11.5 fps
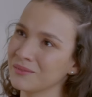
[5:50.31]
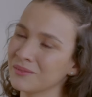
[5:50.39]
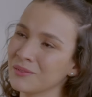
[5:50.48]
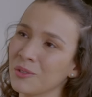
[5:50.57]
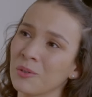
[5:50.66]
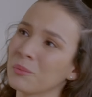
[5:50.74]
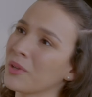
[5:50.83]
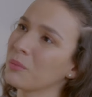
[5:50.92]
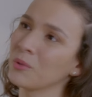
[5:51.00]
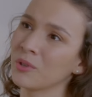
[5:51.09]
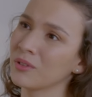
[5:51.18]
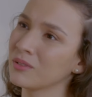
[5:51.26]
No, mi
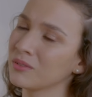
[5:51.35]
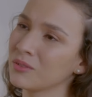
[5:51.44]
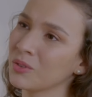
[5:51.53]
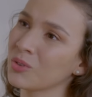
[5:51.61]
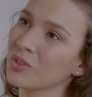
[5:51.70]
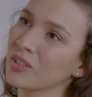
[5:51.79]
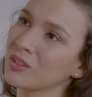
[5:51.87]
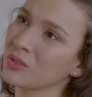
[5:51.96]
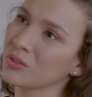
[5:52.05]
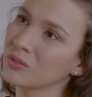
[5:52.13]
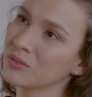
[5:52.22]
amor, lo siento.